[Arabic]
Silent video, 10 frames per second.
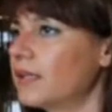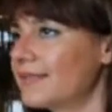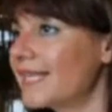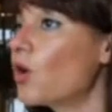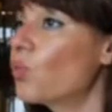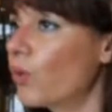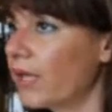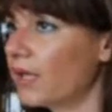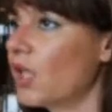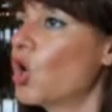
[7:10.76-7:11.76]

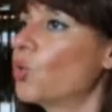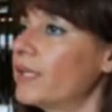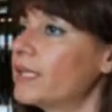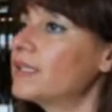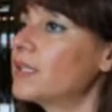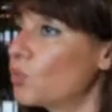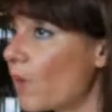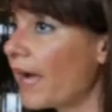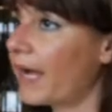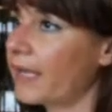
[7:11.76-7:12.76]
نسوق ونقدر
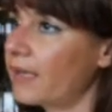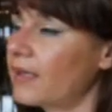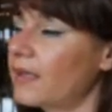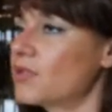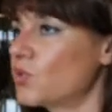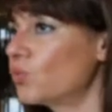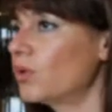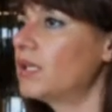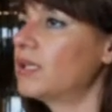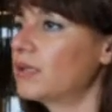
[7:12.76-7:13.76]
نوعي السوق
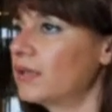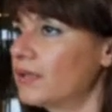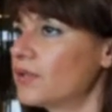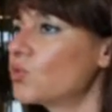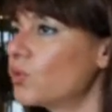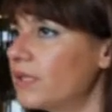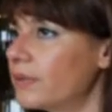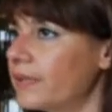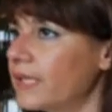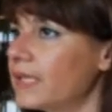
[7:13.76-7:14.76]
السوق
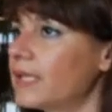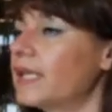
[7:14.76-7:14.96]
اللبناني